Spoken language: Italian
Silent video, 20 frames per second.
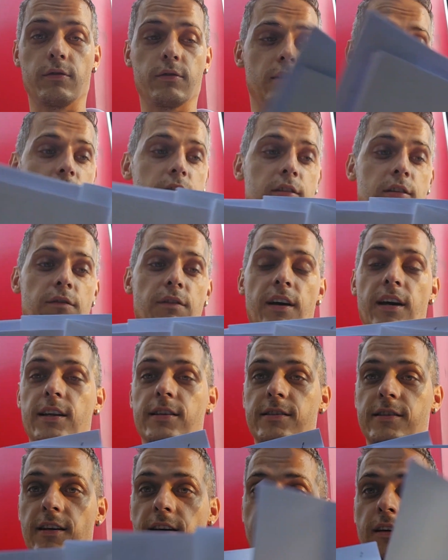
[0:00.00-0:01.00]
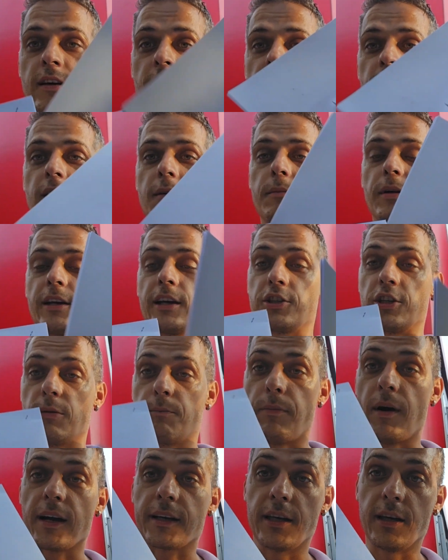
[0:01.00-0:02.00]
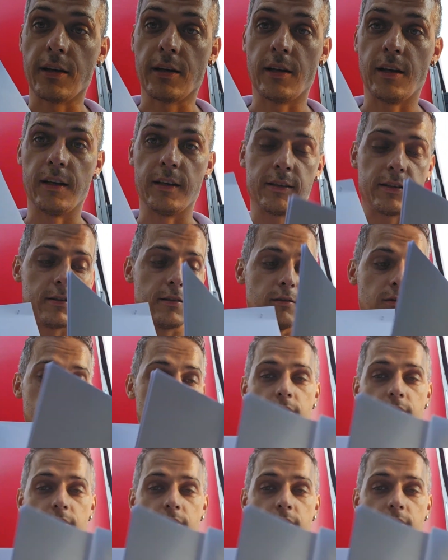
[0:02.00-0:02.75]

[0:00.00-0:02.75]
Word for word: Di, diverse perché c'è il packing list no?